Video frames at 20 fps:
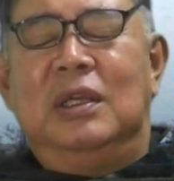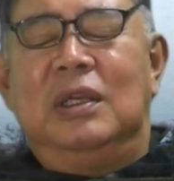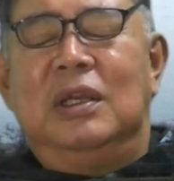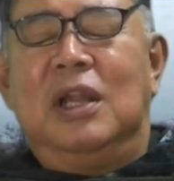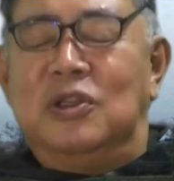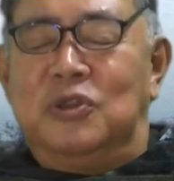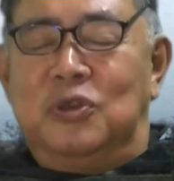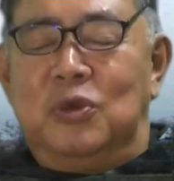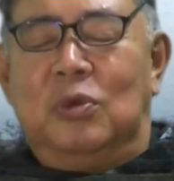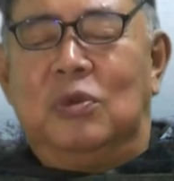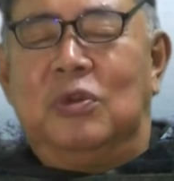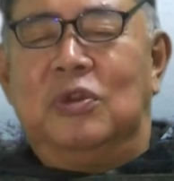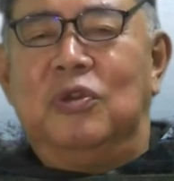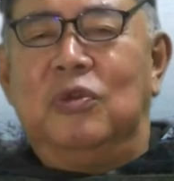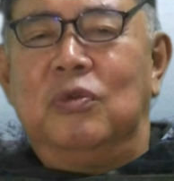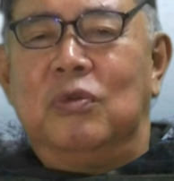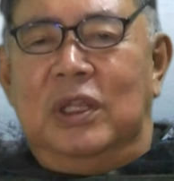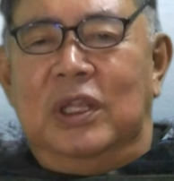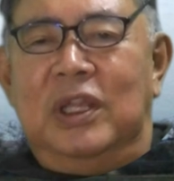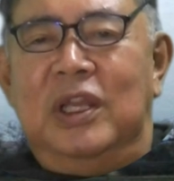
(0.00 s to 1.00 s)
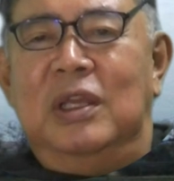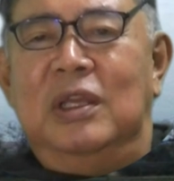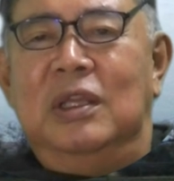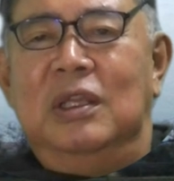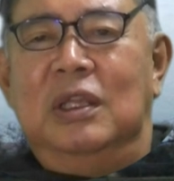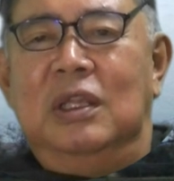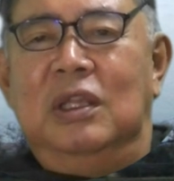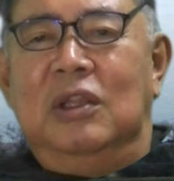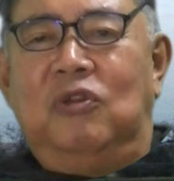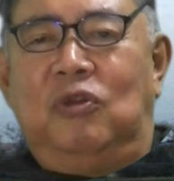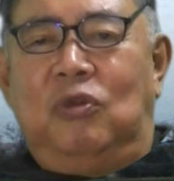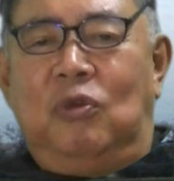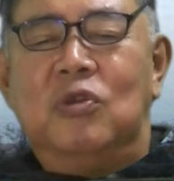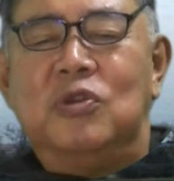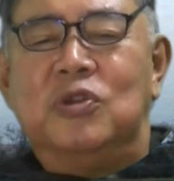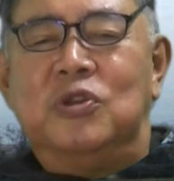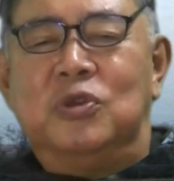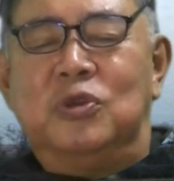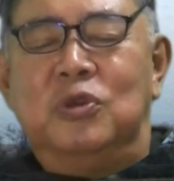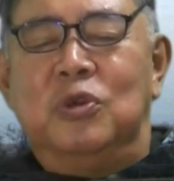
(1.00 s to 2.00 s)
ラジオっていうのはねすご
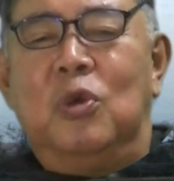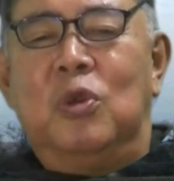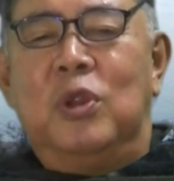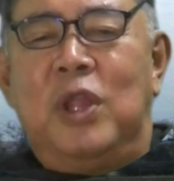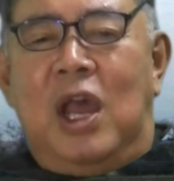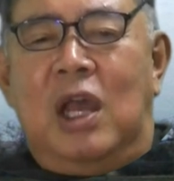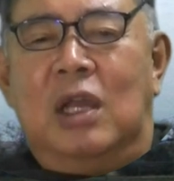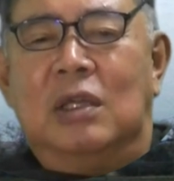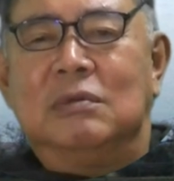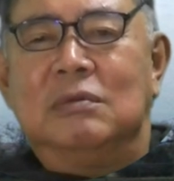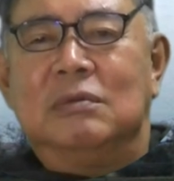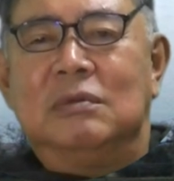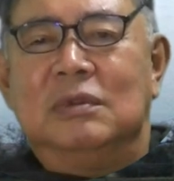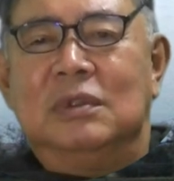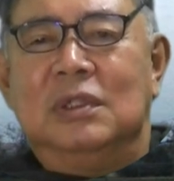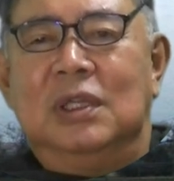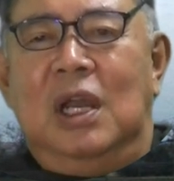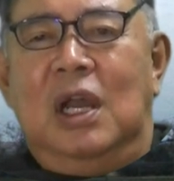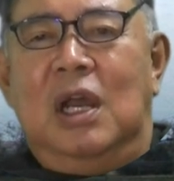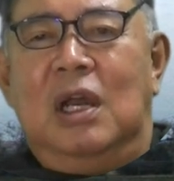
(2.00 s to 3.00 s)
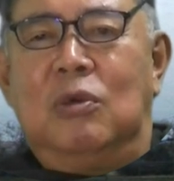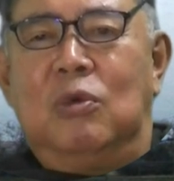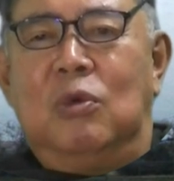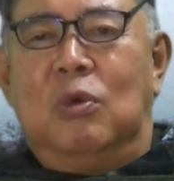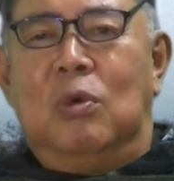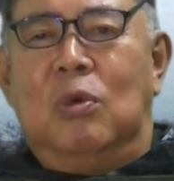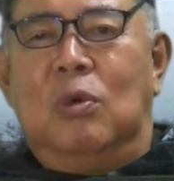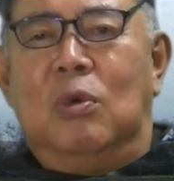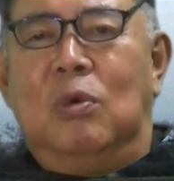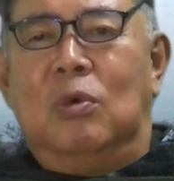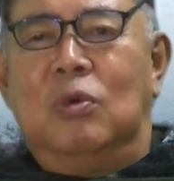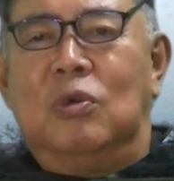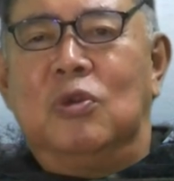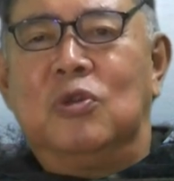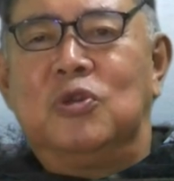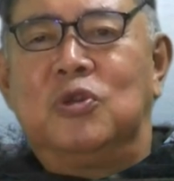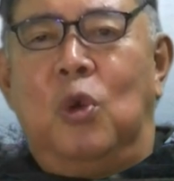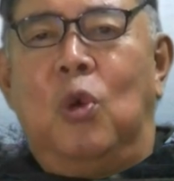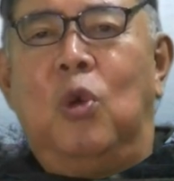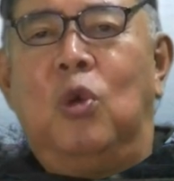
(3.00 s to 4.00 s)
い重要なあの
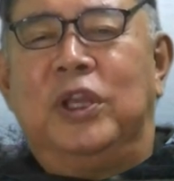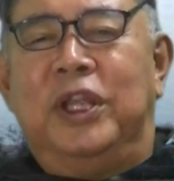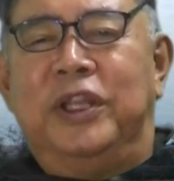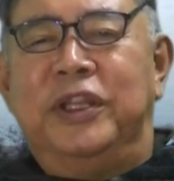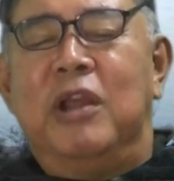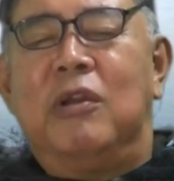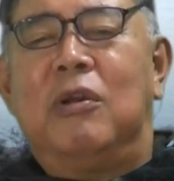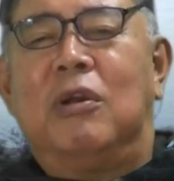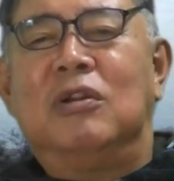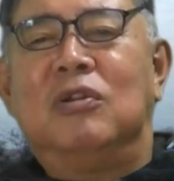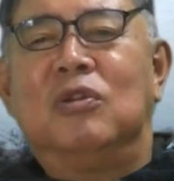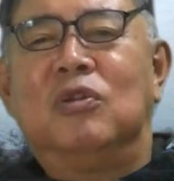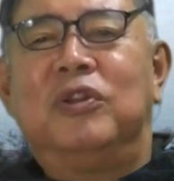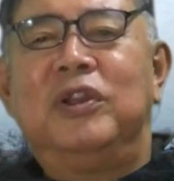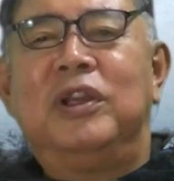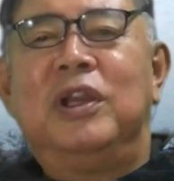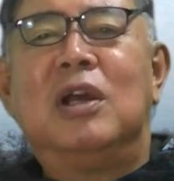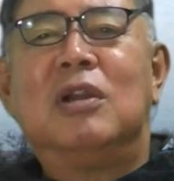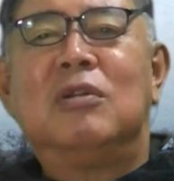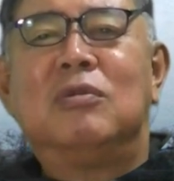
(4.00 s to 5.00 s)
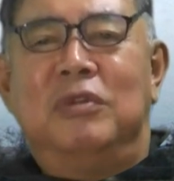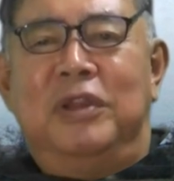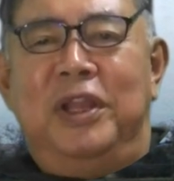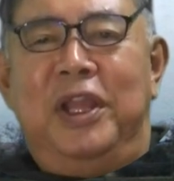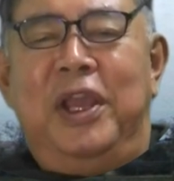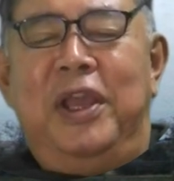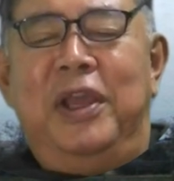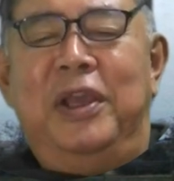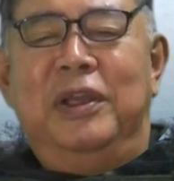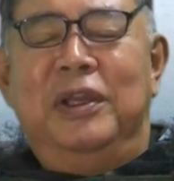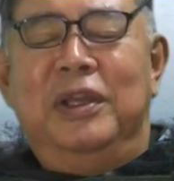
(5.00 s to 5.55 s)
情報源になる可能性があるんで